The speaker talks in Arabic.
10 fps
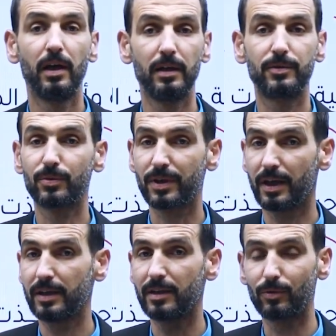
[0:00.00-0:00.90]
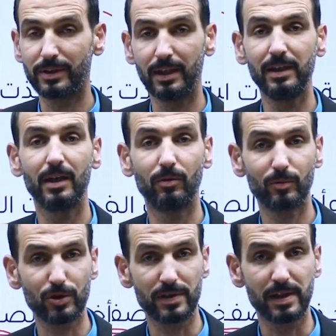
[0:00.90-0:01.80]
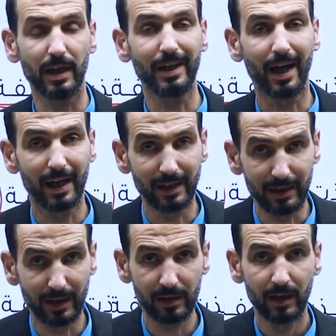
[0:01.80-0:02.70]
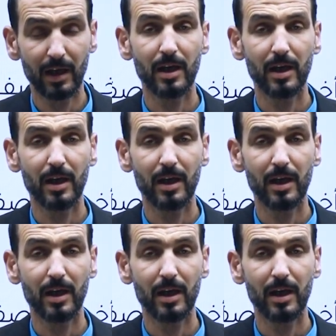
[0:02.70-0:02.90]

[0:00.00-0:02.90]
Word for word: التور جايد او الدليل او المرشد السياحي حاليا